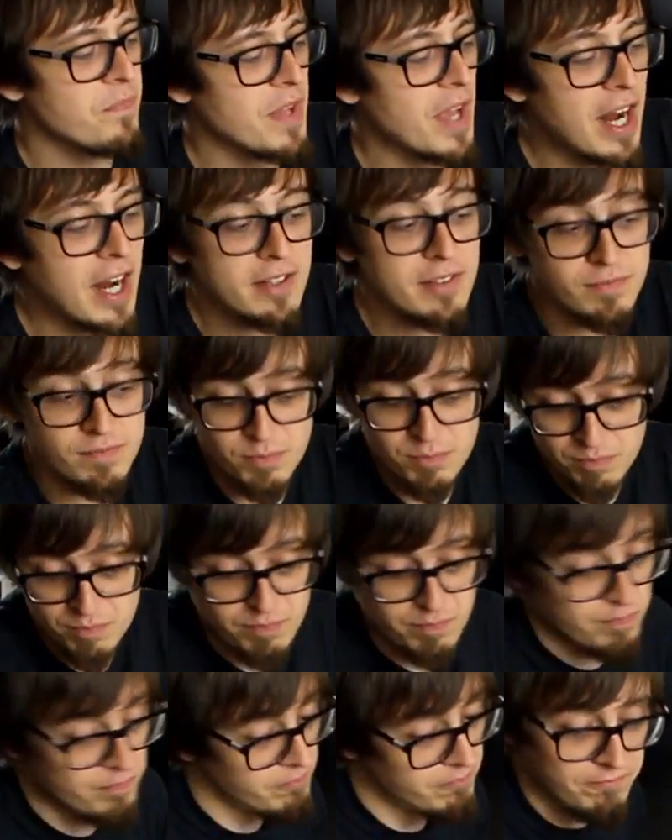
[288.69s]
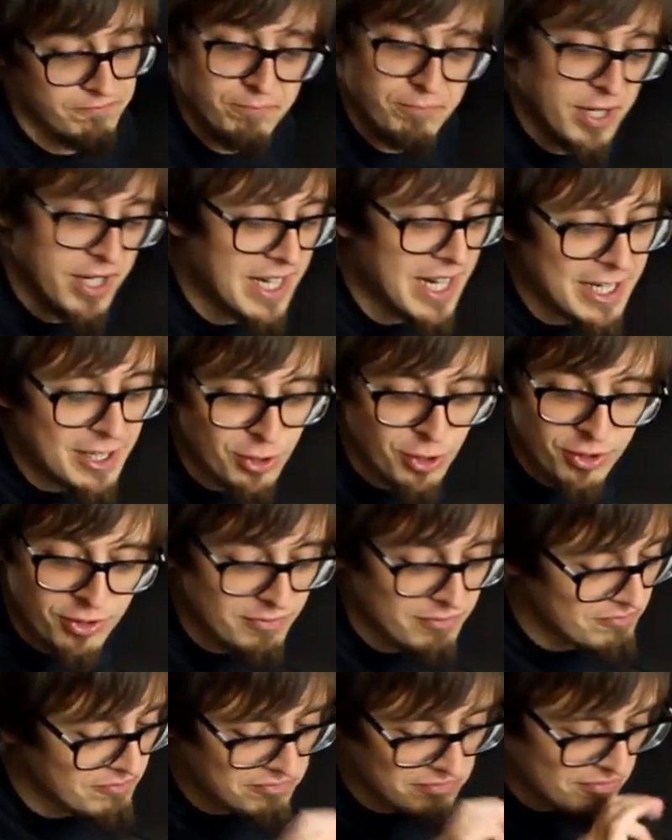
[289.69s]
Ale Predator
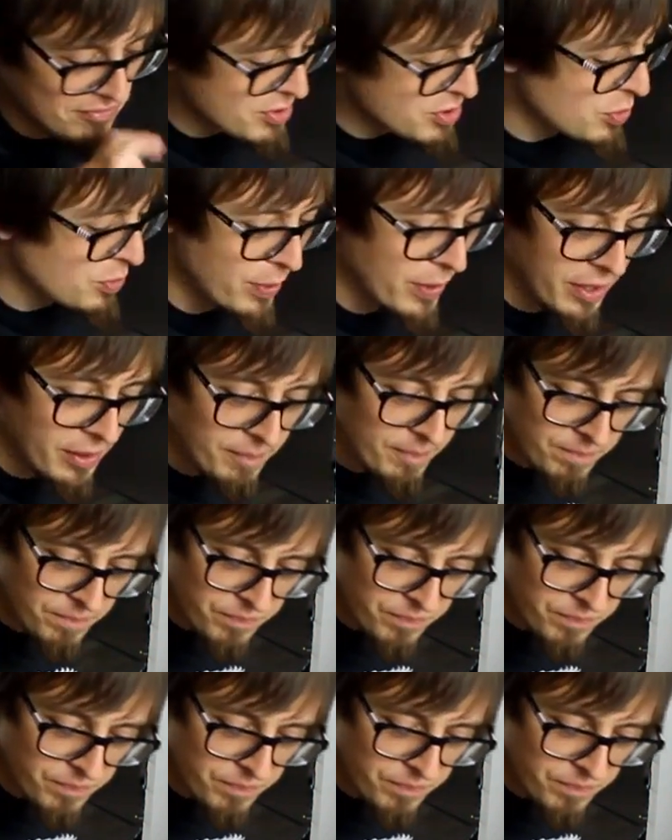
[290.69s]
super.